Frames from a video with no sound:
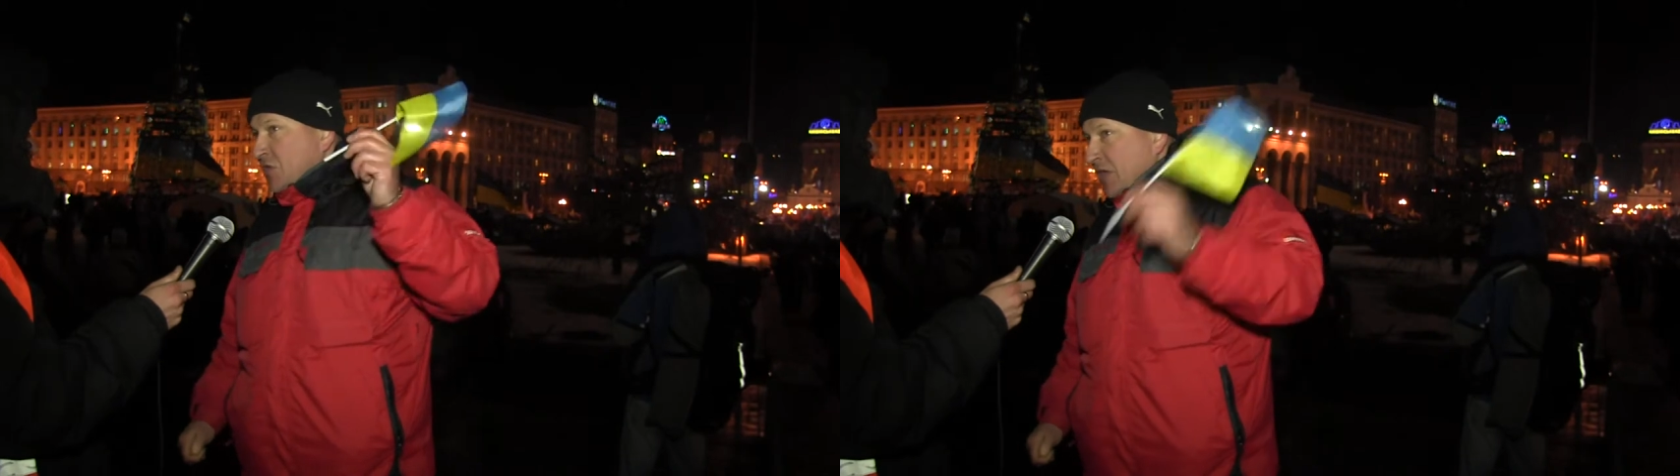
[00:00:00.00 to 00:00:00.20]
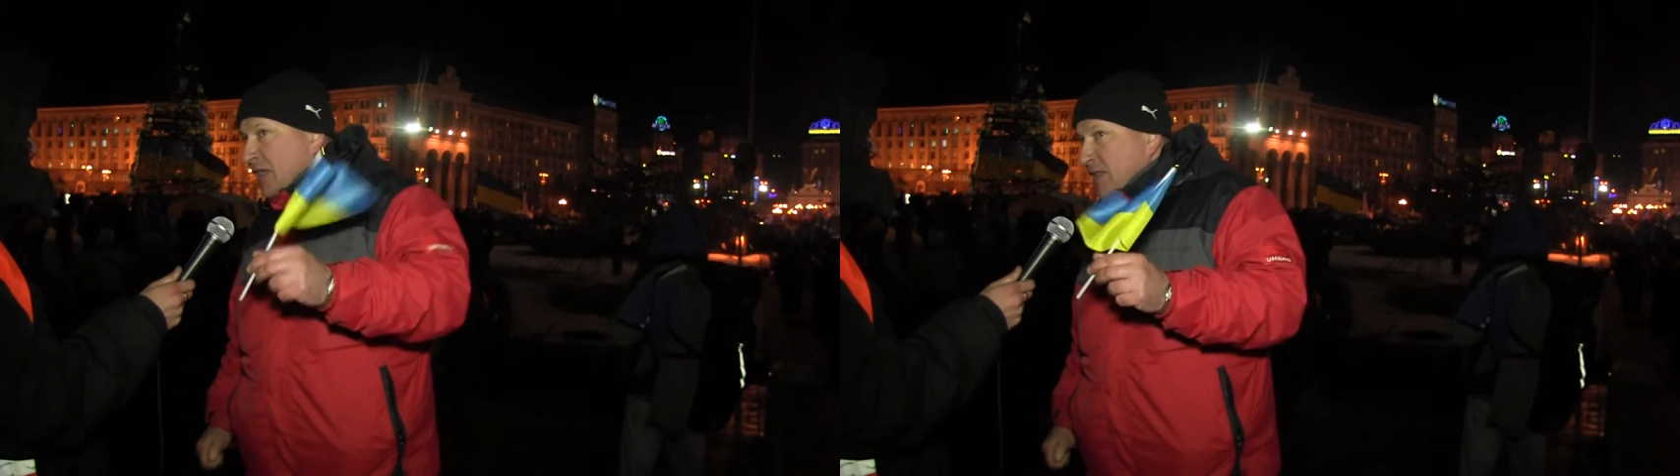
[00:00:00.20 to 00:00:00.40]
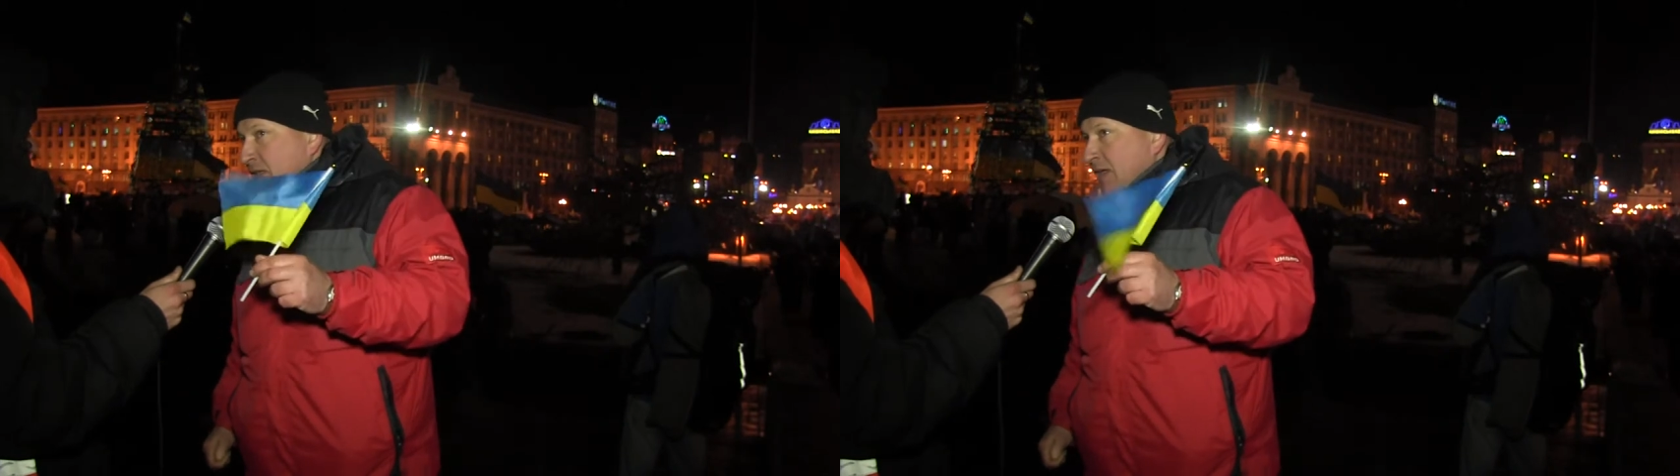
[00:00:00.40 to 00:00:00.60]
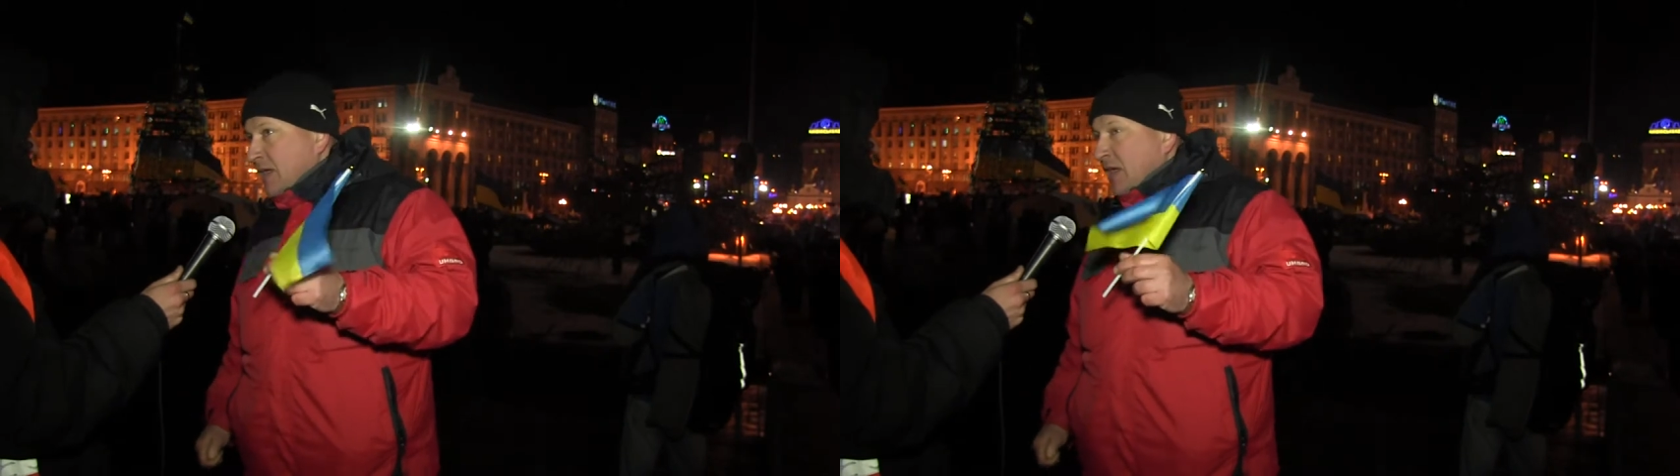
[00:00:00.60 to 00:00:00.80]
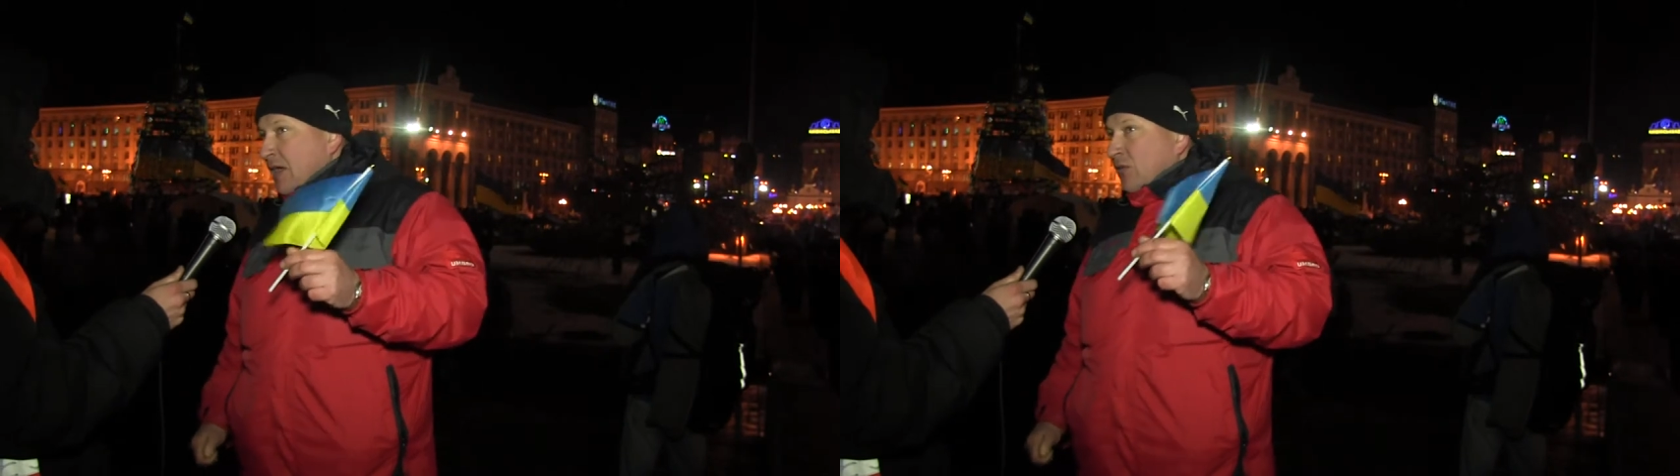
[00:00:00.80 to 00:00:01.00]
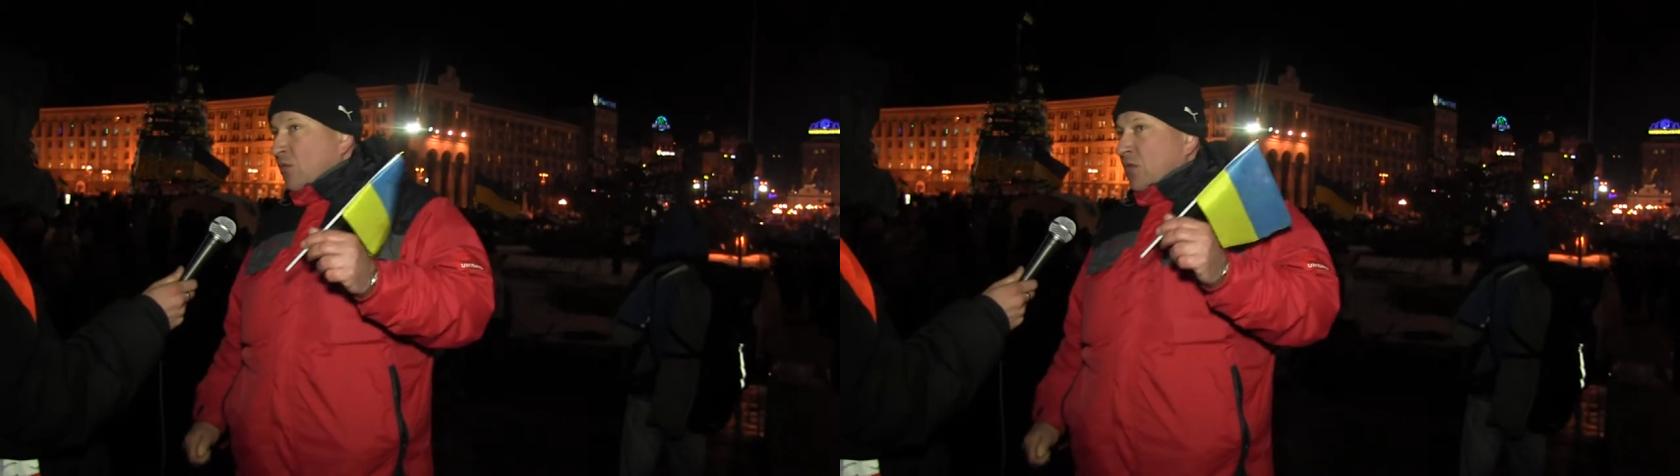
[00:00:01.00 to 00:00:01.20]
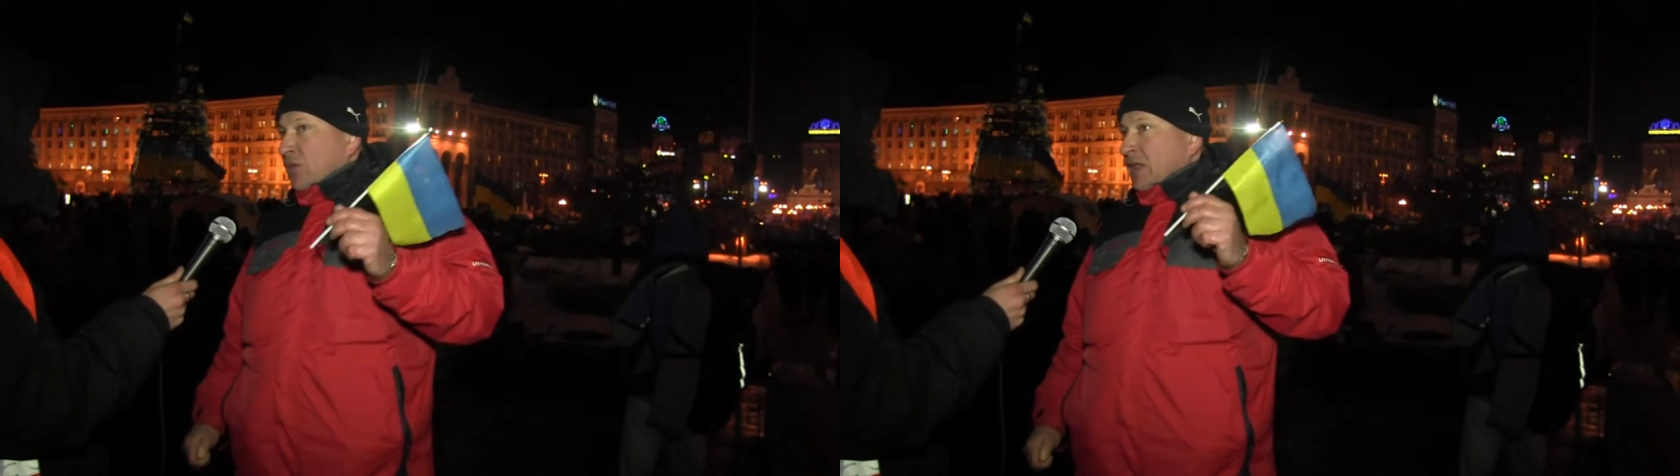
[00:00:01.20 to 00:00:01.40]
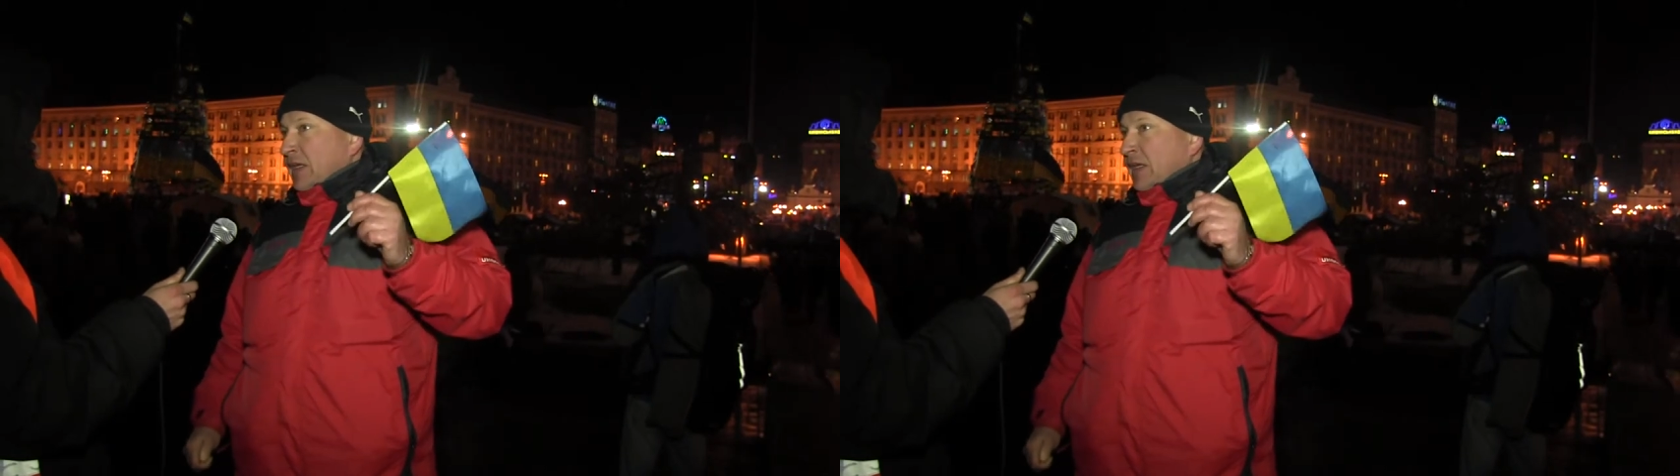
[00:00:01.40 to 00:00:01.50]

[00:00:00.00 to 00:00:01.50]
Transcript: честь, вот,